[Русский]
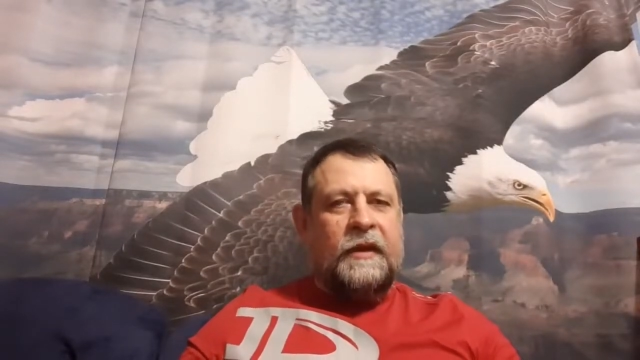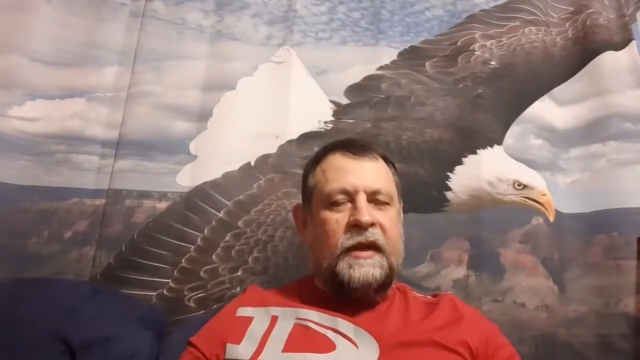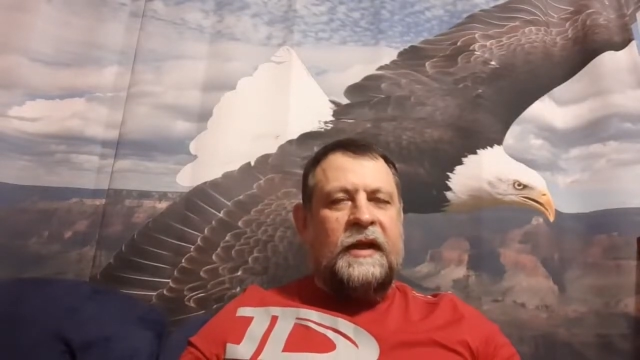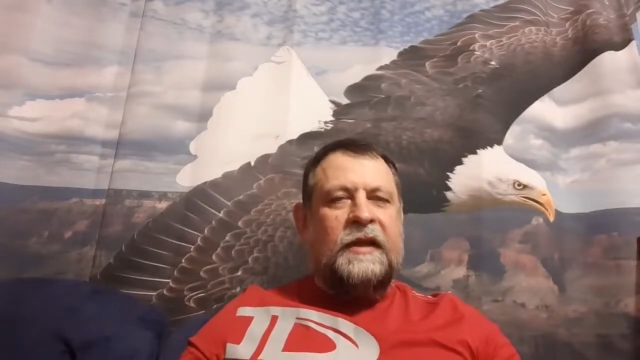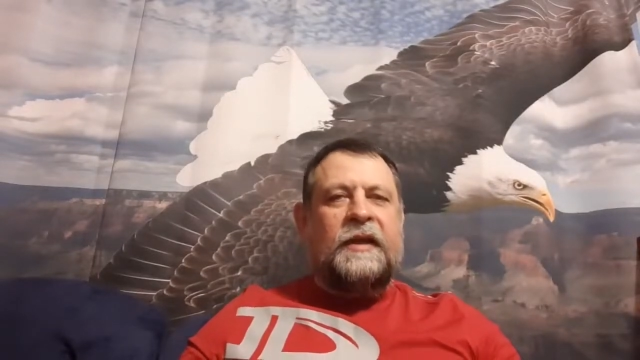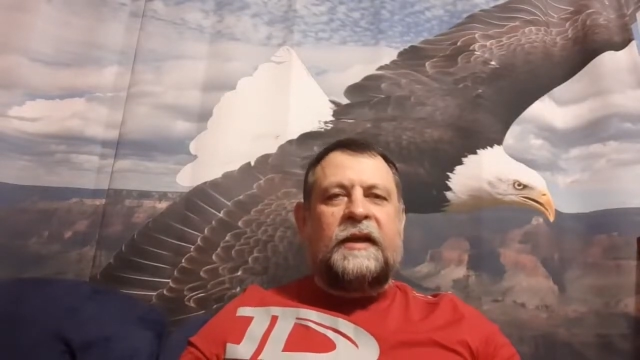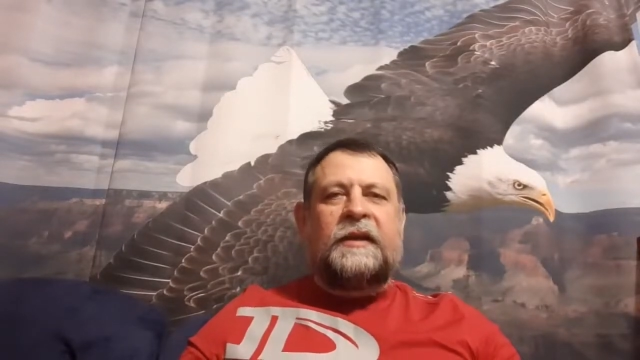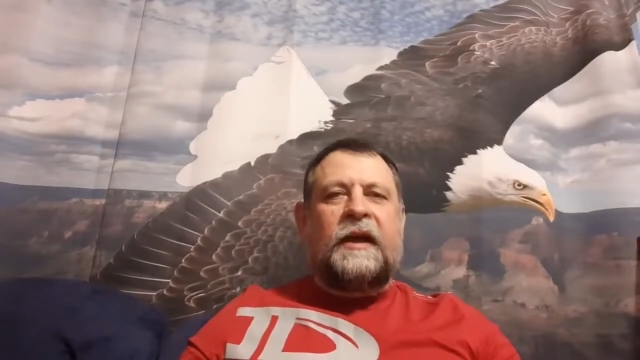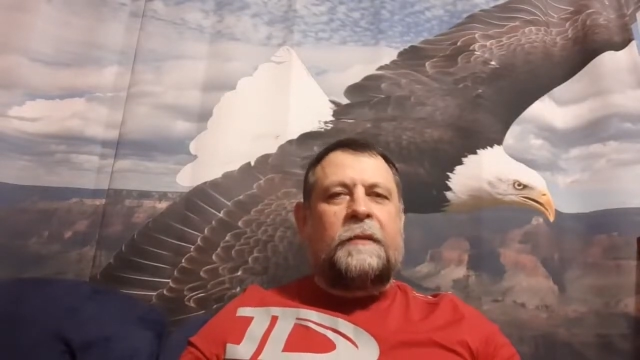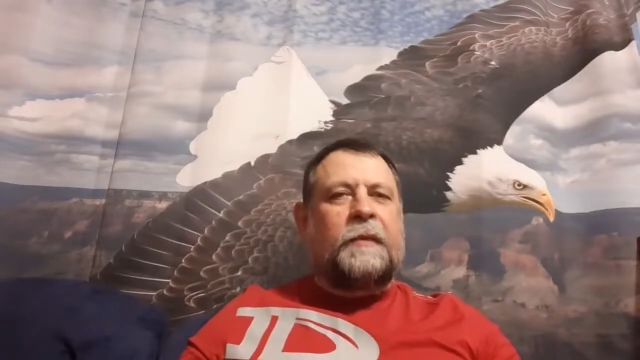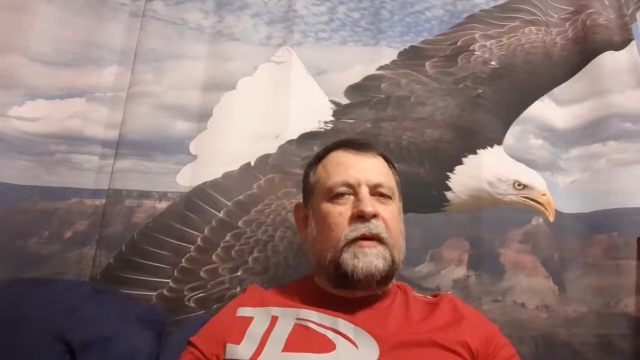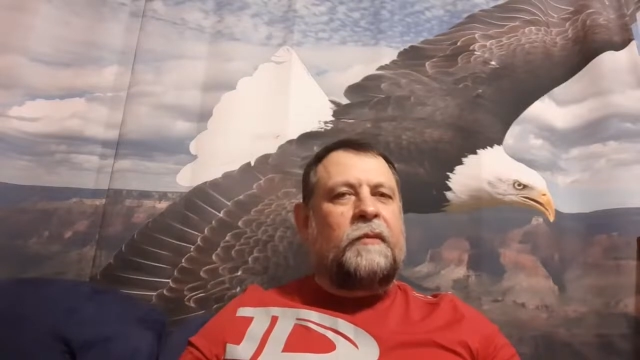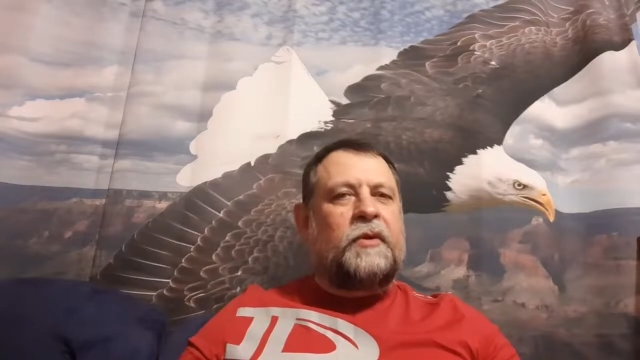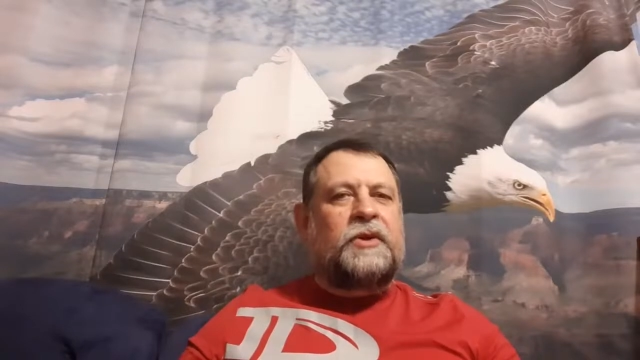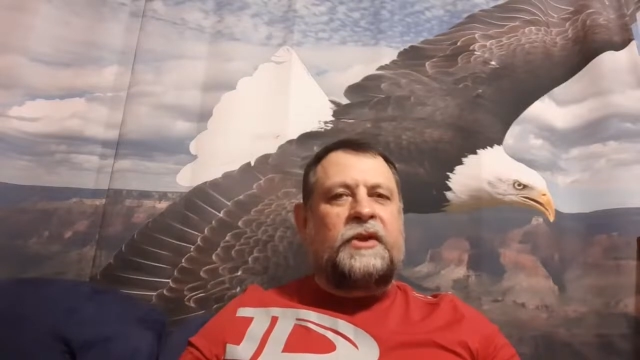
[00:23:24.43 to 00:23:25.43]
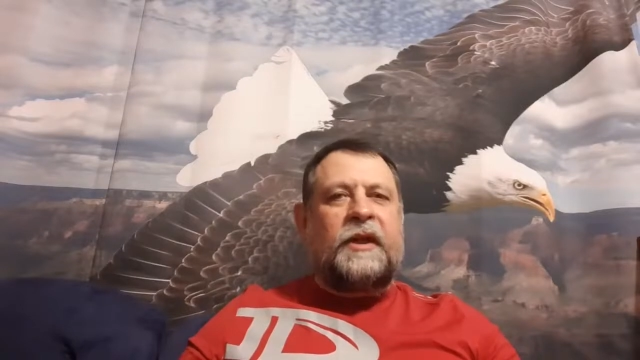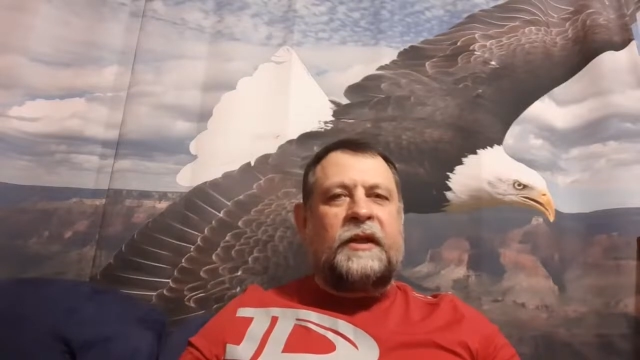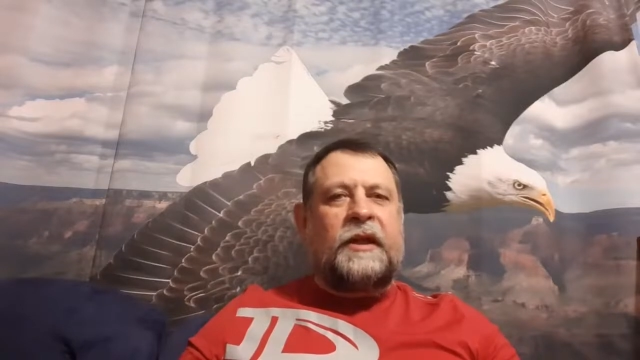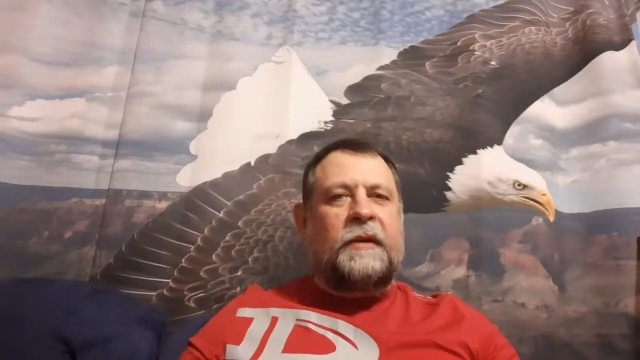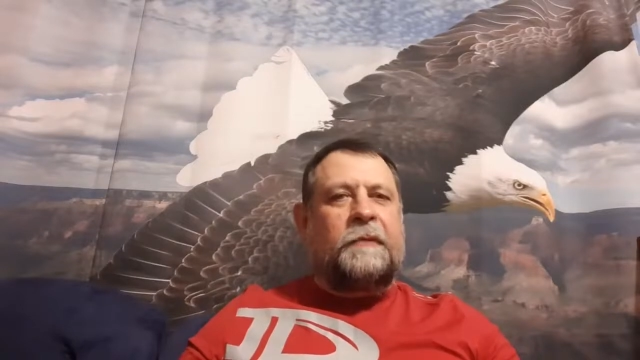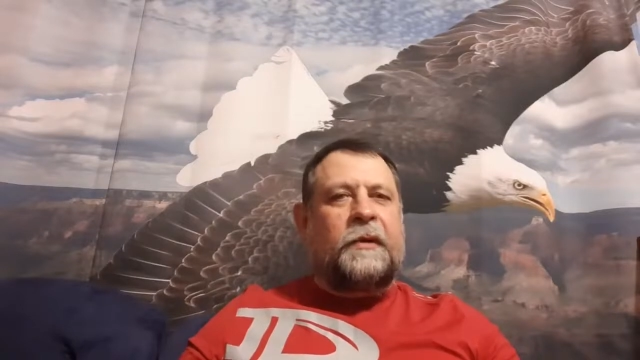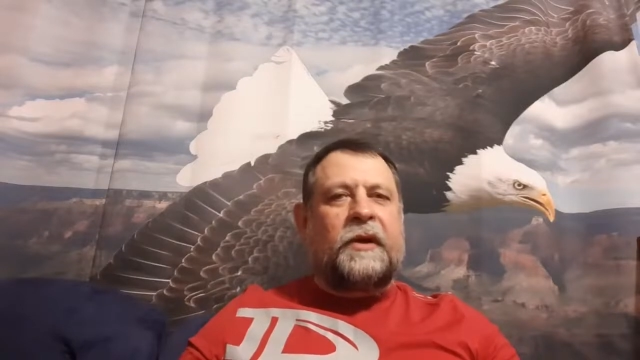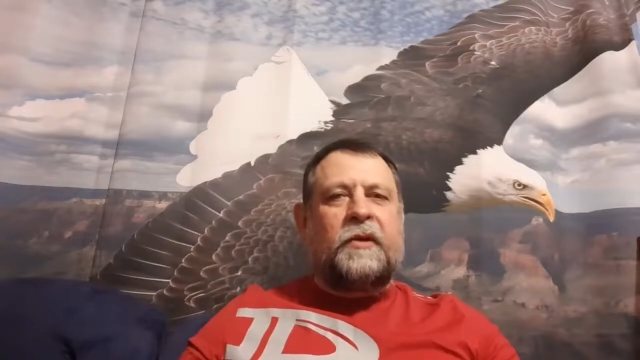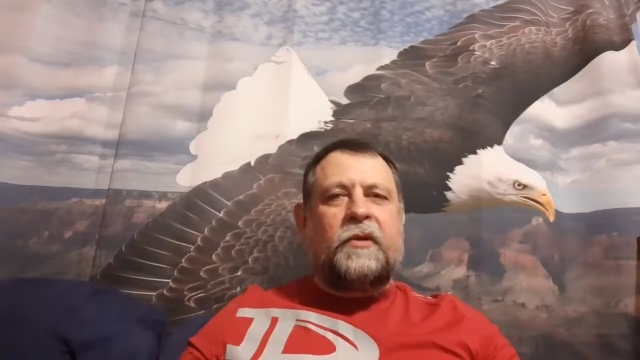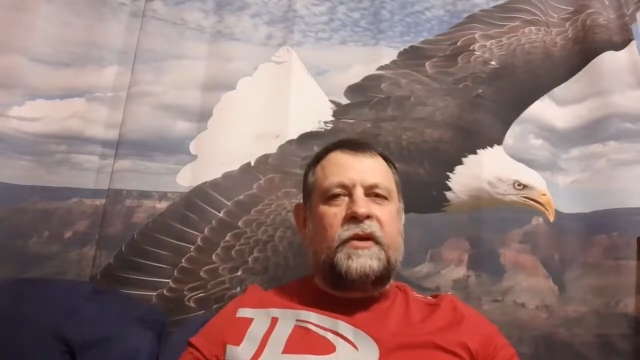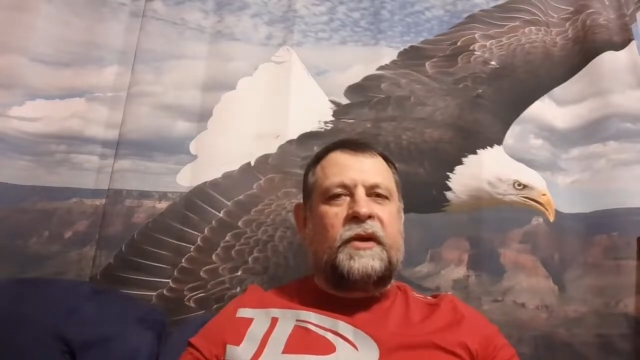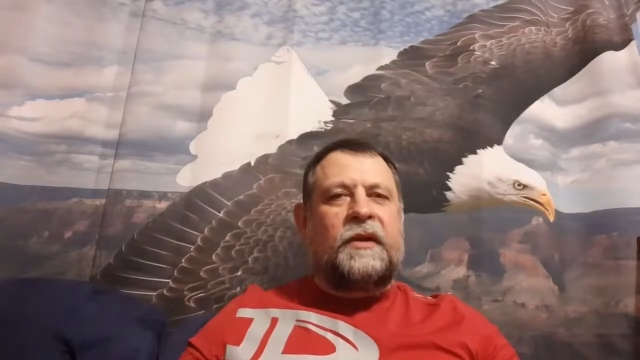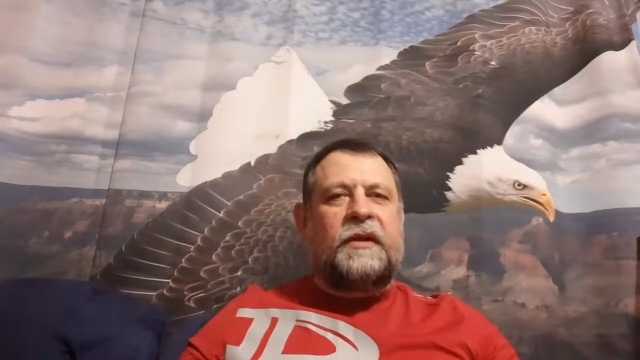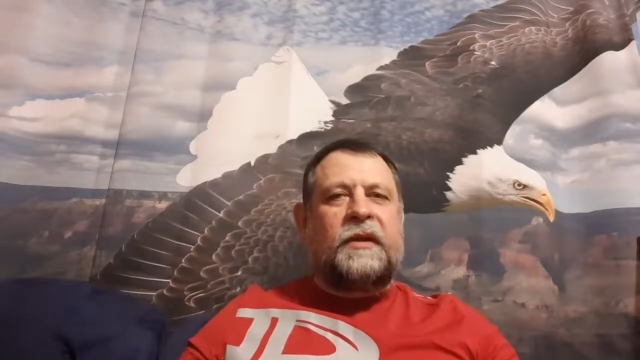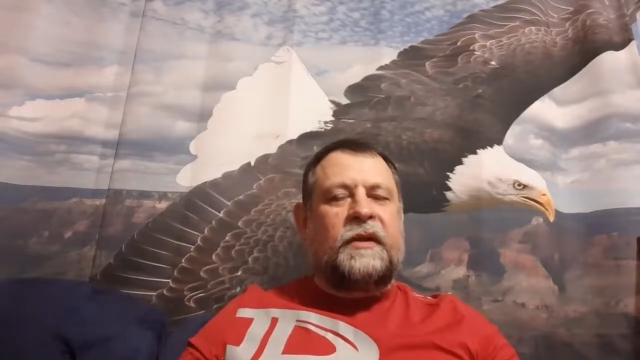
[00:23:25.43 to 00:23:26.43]
Иногда пробуждение
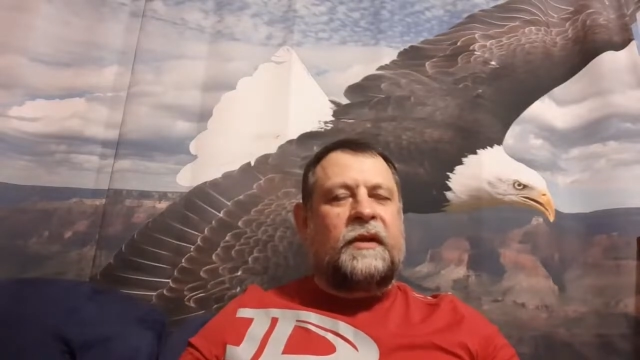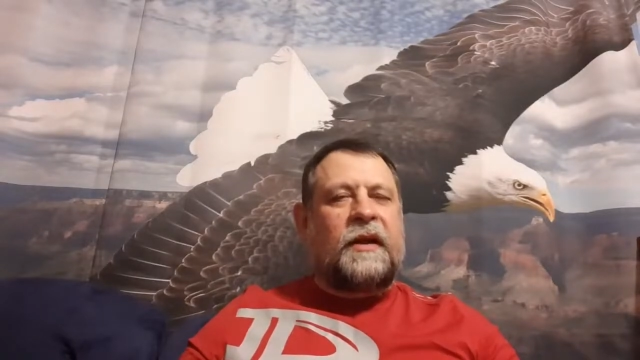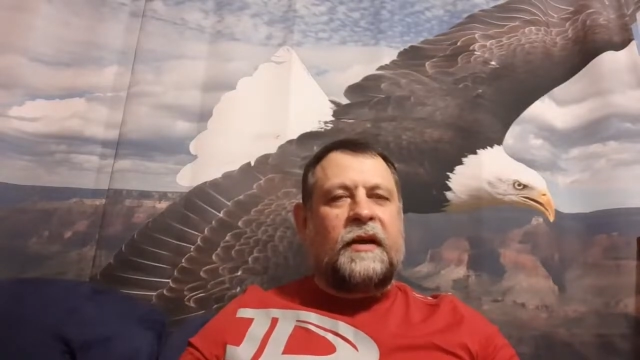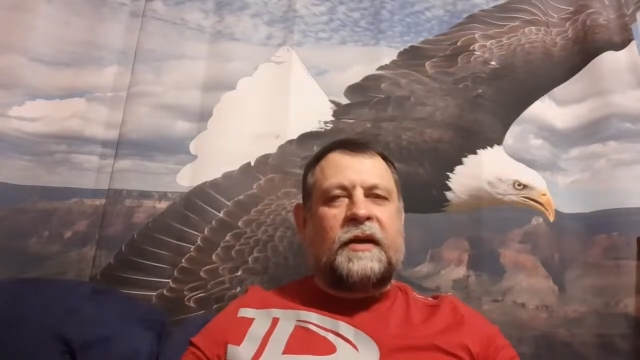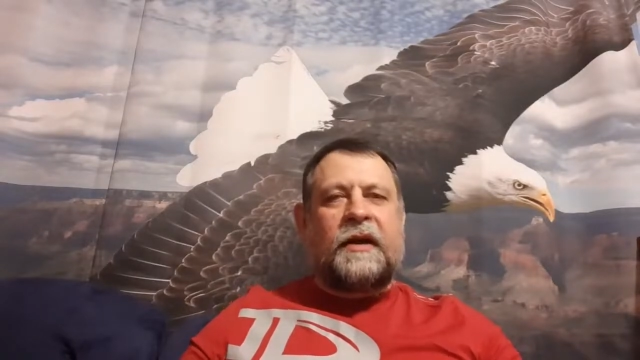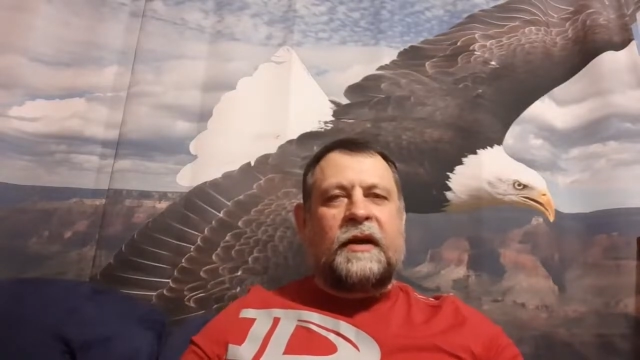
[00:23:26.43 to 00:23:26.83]
приходит не так,